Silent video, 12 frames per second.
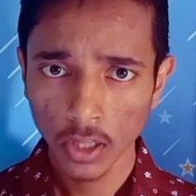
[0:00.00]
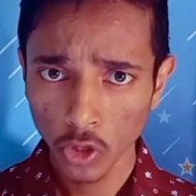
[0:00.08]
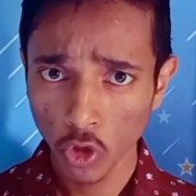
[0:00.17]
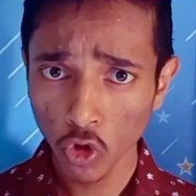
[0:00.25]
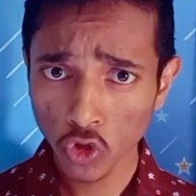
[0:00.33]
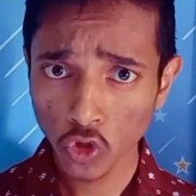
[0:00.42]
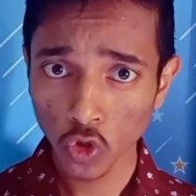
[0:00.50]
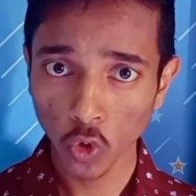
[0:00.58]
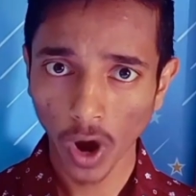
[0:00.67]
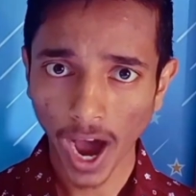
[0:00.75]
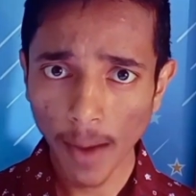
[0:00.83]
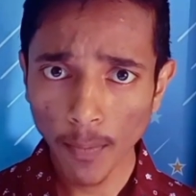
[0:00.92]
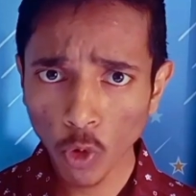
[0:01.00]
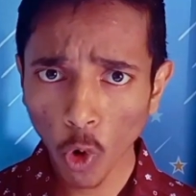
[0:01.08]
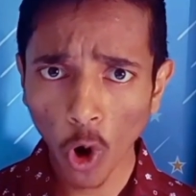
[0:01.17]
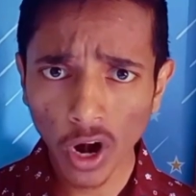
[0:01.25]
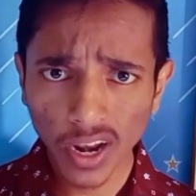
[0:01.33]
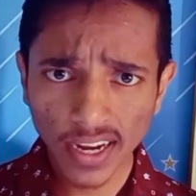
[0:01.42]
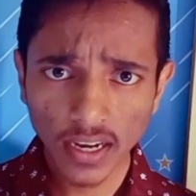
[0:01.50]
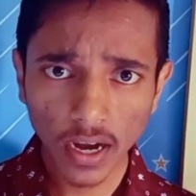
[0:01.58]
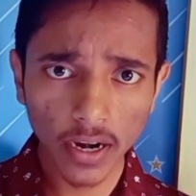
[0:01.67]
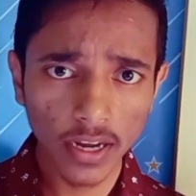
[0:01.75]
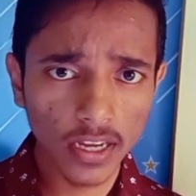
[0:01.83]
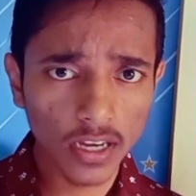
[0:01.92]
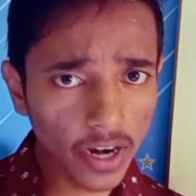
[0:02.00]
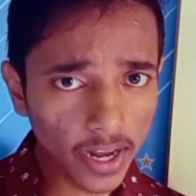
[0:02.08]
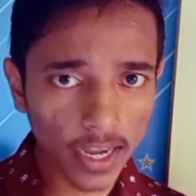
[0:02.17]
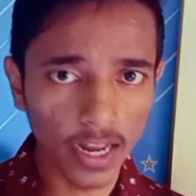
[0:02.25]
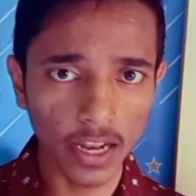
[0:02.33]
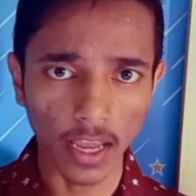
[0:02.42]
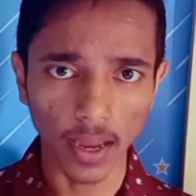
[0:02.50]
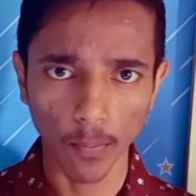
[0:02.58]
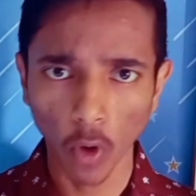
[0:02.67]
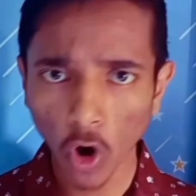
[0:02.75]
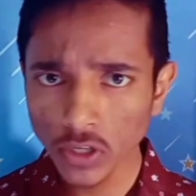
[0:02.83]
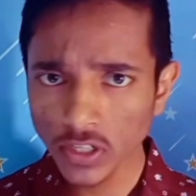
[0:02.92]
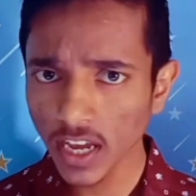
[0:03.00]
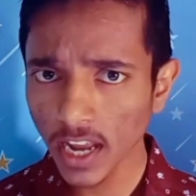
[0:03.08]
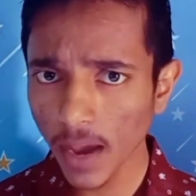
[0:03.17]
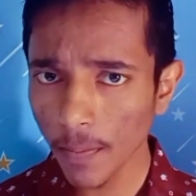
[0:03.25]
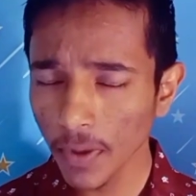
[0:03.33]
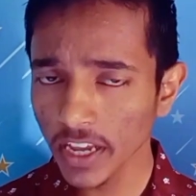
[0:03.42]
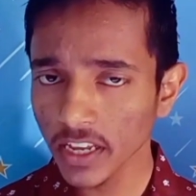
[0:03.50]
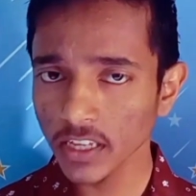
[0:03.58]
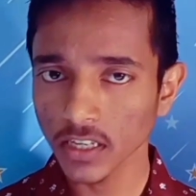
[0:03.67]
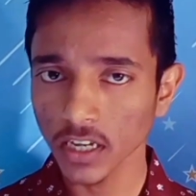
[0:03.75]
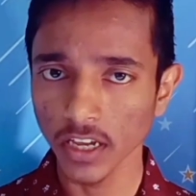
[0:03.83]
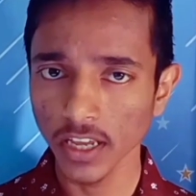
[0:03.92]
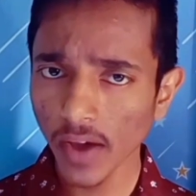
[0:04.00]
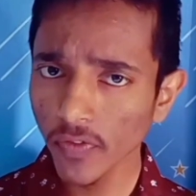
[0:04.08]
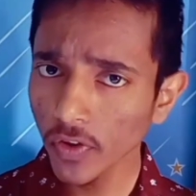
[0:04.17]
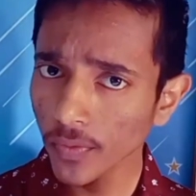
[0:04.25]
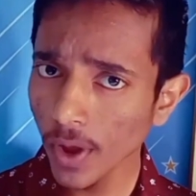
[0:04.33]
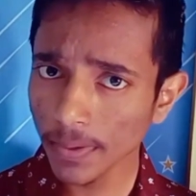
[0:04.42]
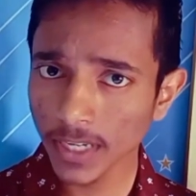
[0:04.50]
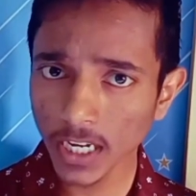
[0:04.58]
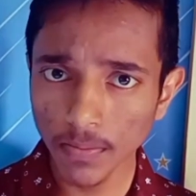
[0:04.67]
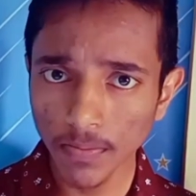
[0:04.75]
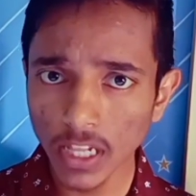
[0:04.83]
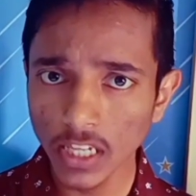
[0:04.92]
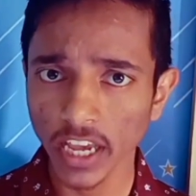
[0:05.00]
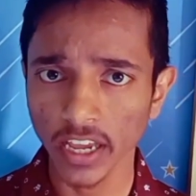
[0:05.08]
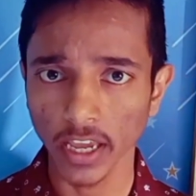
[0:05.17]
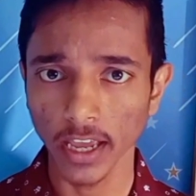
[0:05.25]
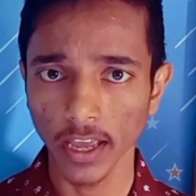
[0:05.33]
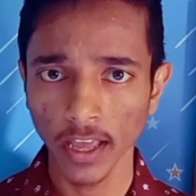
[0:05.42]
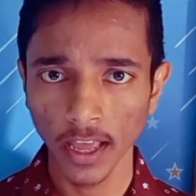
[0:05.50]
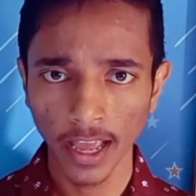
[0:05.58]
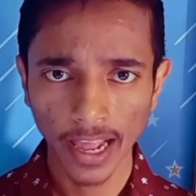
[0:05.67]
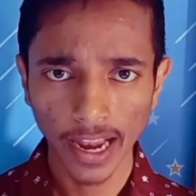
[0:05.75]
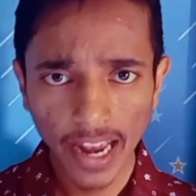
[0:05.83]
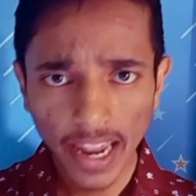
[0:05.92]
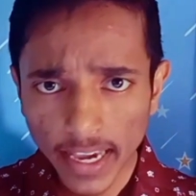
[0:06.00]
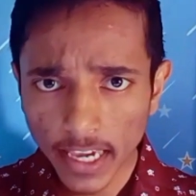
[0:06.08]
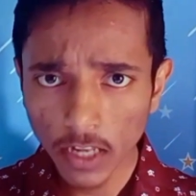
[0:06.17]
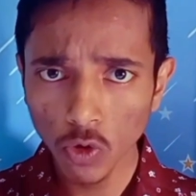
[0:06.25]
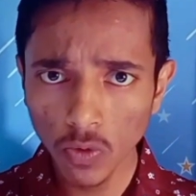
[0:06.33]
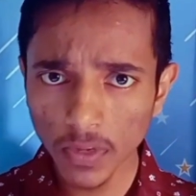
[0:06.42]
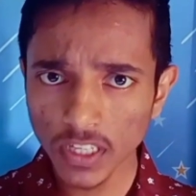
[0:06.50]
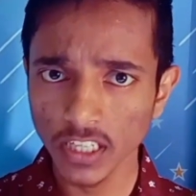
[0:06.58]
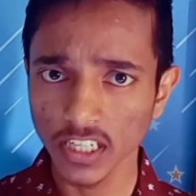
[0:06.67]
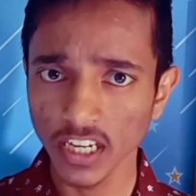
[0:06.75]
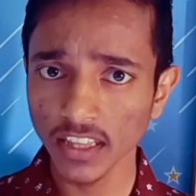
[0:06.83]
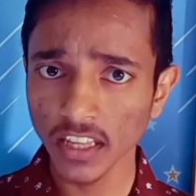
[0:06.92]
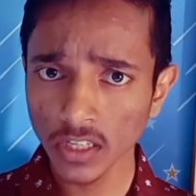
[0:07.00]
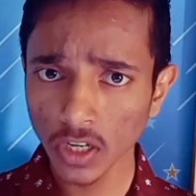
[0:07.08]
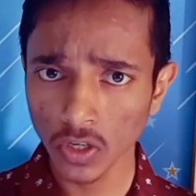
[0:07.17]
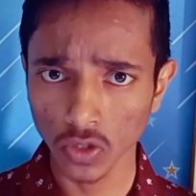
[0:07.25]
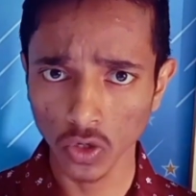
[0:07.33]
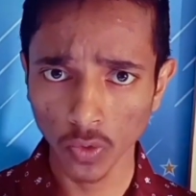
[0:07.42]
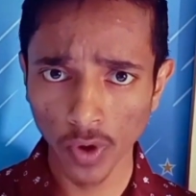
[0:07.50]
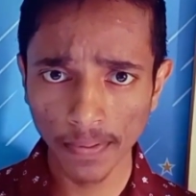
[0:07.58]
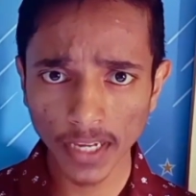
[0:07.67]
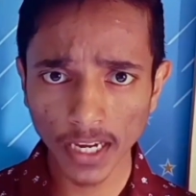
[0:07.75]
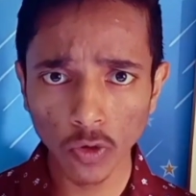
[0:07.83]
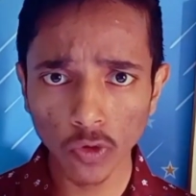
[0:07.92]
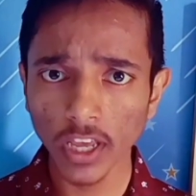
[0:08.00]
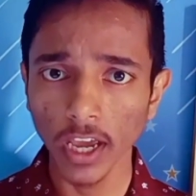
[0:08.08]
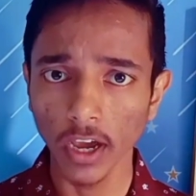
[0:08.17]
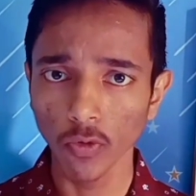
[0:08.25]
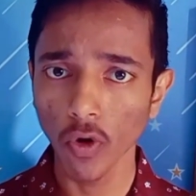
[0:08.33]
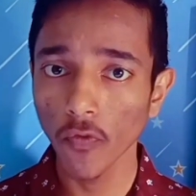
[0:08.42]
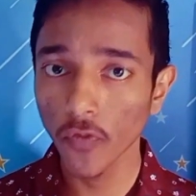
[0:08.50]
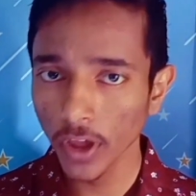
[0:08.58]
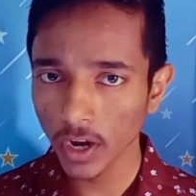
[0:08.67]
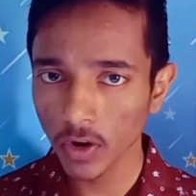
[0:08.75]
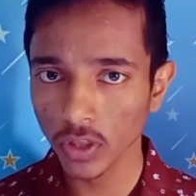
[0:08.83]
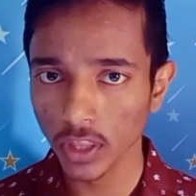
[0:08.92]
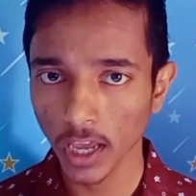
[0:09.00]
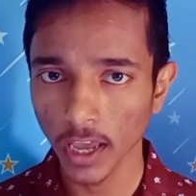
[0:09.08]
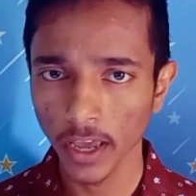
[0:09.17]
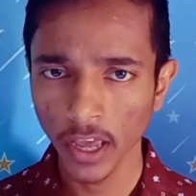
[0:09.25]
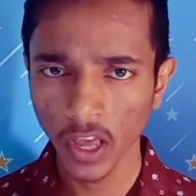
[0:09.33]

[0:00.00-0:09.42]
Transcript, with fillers: दोस्तों आपको ऑनलाइन अर्निंग करने के लिए बहुत सारे एप्लीकेशन या फिर वेबसाइट मिल जाएंगे लेकिन उनमें से ज़्यादातर जो वेबसाइट होते हैं वो फेक होते हैं